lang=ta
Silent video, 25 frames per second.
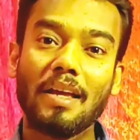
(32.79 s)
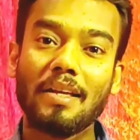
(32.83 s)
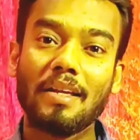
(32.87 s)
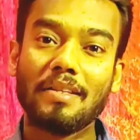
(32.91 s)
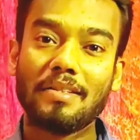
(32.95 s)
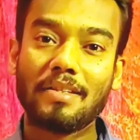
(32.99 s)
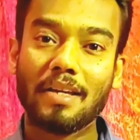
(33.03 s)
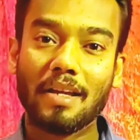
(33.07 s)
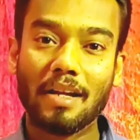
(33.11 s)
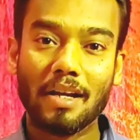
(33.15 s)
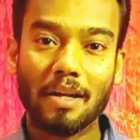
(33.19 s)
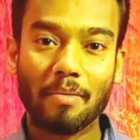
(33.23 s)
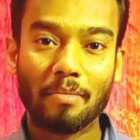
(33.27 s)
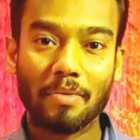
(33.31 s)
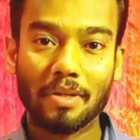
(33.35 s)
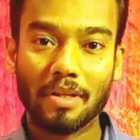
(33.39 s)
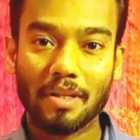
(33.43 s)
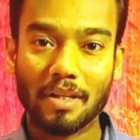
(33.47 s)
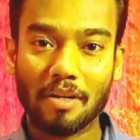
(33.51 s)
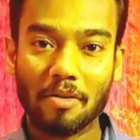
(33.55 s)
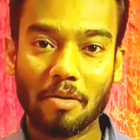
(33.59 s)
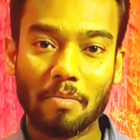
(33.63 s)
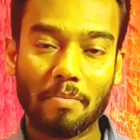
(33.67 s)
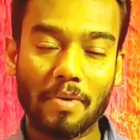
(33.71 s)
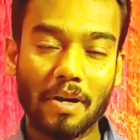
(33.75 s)
சேனலை முத
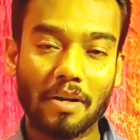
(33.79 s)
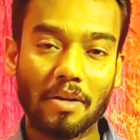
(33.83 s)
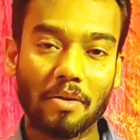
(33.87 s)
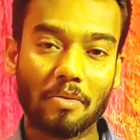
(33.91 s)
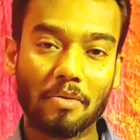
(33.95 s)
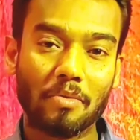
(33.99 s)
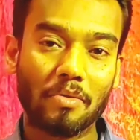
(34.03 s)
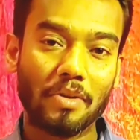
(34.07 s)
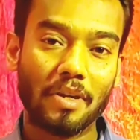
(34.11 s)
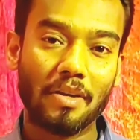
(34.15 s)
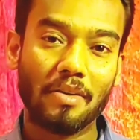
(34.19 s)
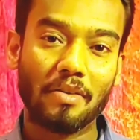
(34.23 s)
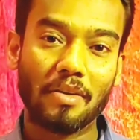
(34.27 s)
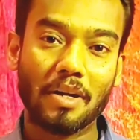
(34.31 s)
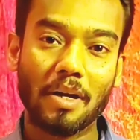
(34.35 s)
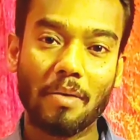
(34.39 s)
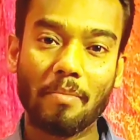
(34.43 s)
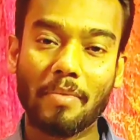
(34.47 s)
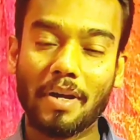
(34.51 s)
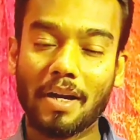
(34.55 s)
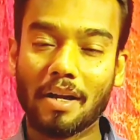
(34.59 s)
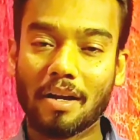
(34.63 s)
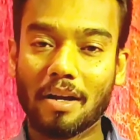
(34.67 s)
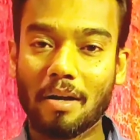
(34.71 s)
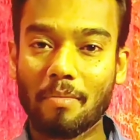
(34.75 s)
தடவை பார்க்கக்கூடியவங்க
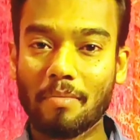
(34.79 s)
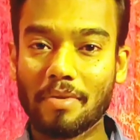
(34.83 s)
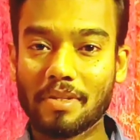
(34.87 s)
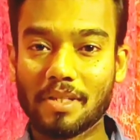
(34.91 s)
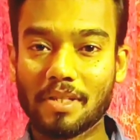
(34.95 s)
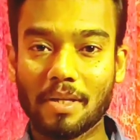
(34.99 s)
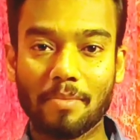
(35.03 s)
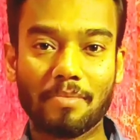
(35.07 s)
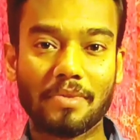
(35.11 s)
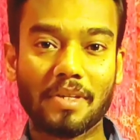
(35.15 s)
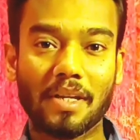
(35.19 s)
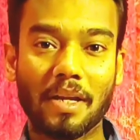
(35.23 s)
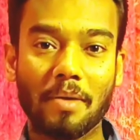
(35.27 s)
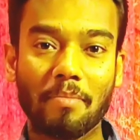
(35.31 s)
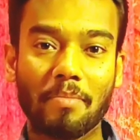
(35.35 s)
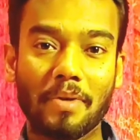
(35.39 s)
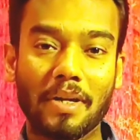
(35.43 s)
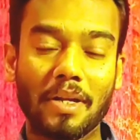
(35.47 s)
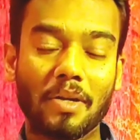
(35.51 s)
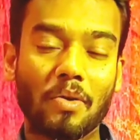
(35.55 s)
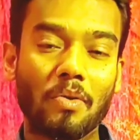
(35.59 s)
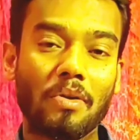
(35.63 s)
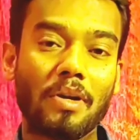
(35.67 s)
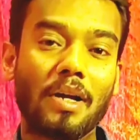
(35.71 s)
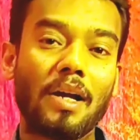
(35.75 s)
மறக்காமல் சப்ஸ்கிரைப்
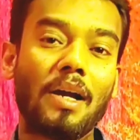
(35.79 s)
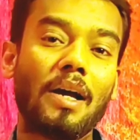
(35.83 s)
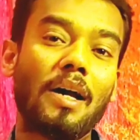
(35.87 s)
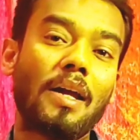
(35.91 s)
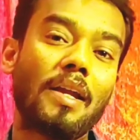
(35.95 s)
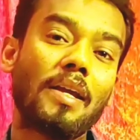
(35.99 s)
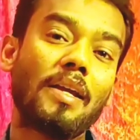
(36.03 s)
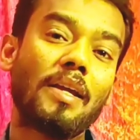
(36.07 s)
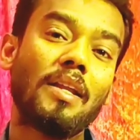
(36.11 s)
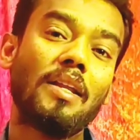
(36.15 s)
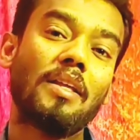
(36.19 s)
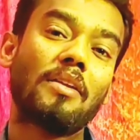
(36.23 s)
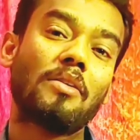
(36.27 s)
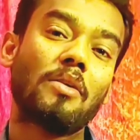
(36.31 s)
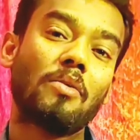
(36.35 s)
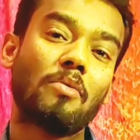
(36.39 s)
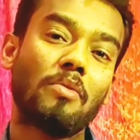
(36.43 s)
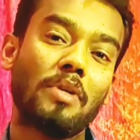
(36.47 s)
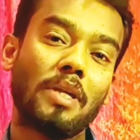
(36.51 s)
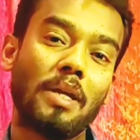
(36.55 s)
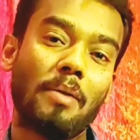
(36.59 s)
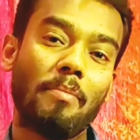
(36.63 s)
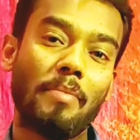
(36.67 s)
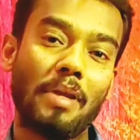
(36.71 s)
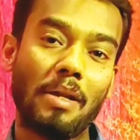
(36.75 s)
பண்ணிக்கோங்க அருகில்
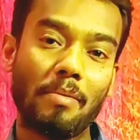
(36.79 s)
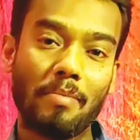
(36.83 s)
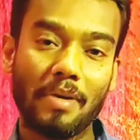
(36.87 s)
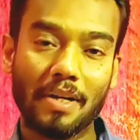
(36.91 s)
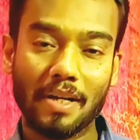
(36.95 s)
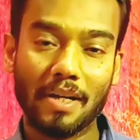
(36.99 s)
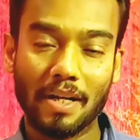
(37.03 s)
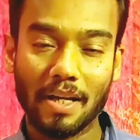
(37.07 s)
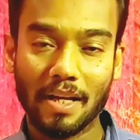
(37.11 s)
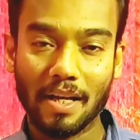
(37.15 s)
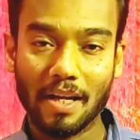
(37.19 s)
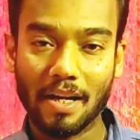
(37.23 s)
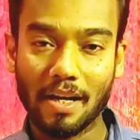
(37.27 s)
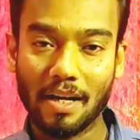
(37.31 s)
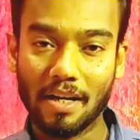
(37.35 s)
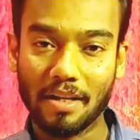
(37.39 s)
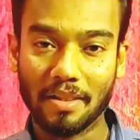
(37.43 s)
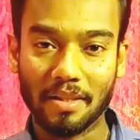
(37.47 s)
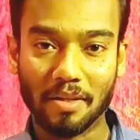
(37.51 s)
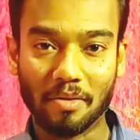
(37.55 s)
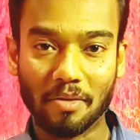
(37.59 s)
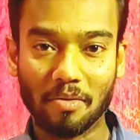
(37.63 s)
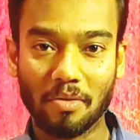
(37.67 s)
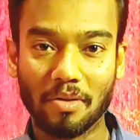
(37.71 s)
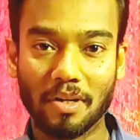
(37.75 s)
இருக்கக்கூடிய பெல் பட்டனையை
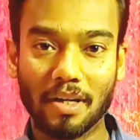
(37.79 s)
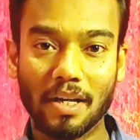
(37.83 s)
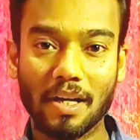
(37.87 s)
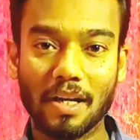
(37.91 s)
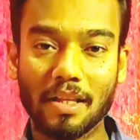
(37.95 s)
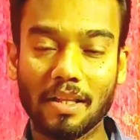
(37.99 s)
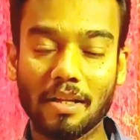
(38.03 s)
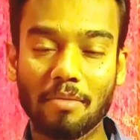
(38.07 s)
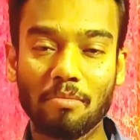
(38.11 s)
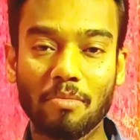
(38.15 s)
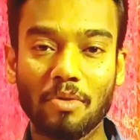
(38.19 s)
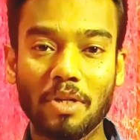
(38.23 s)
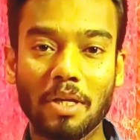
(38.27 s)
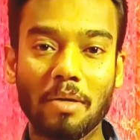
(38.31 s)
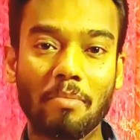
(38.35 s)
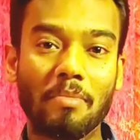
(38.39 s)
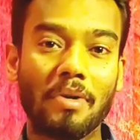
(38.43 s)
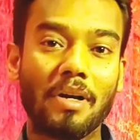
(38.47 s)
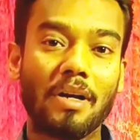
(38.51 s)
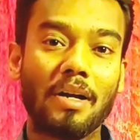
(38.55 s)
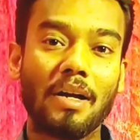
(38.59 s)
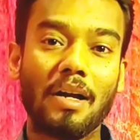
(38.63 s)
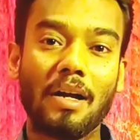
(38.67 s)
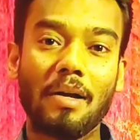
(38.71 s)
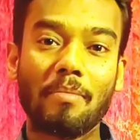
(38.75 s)
அழுத்திக்கோங்க அதன்
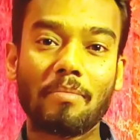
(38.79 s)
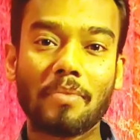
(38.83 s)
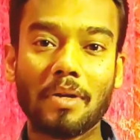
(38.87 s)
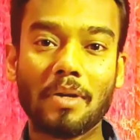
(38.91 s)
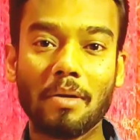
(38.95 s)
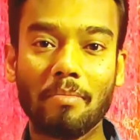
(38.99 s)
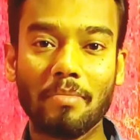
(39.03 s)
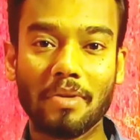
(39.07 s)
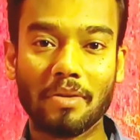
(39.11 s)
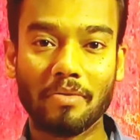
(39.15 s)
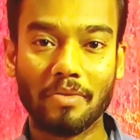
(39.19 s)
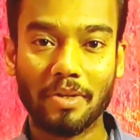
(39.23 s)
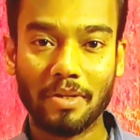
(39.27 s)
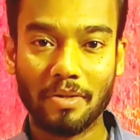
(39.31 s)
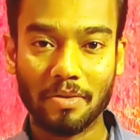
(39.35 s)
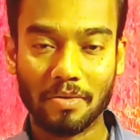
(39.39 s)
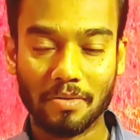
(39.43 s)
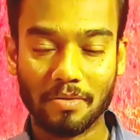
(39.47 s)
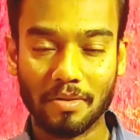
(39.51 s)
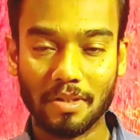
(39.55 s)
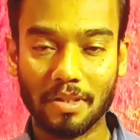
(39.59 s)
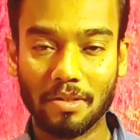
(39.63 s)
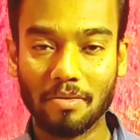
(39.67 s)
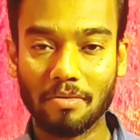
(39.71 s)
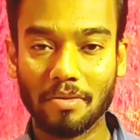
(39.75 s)
மூலியமாக அப்கமிங் வீடியோஸ்
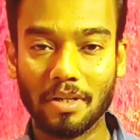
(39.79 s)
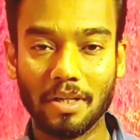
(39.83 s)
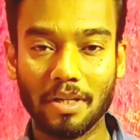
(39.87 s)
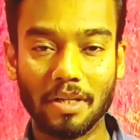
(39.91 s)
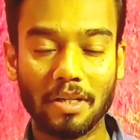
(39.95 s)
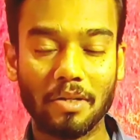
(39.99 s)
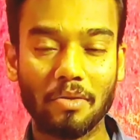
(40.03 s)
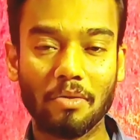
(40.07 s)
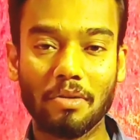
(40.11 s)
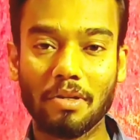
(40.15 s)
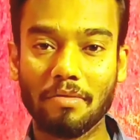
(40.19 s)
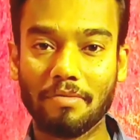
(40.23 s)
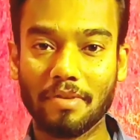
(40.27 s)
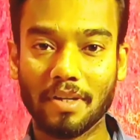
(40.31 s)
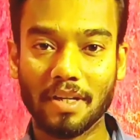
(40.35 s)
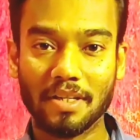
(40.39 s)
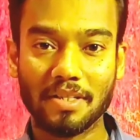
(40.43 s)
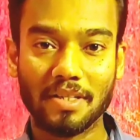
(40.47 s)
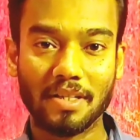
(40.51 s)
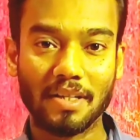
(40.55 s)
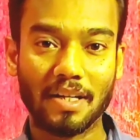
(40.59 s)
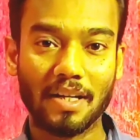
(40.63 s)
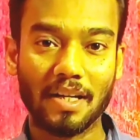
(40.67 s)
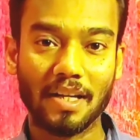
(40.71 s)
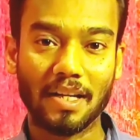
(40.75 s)
வந்து உங்களுக்கு
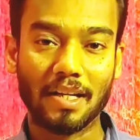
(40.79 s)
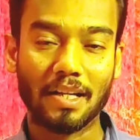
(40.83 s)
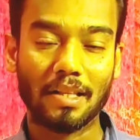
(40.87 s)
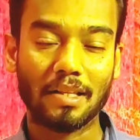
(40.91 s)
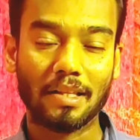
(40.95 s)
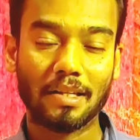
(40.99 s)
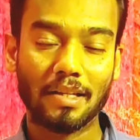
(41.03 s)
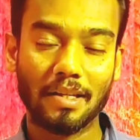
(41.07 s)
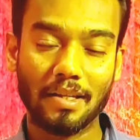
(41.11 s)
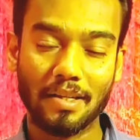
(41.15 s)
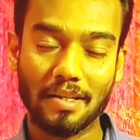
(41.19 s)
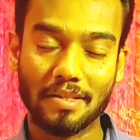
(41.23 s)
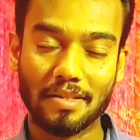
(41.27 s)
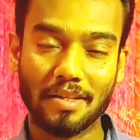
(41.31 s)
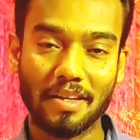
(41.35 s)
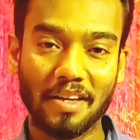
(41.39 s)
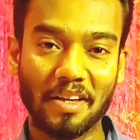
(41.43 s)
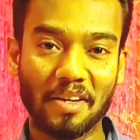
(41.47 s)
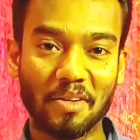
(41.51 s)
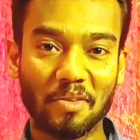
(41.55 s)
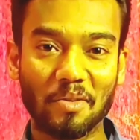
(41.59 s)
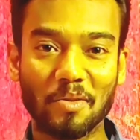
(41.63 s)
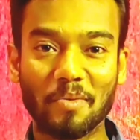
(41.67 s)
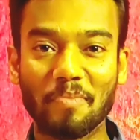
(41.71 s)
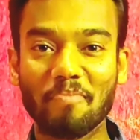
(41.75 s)
நோட்டிஃபிகேஷன் கிடைக்கிறதுக்கு ஈஸியாக இருக்கும்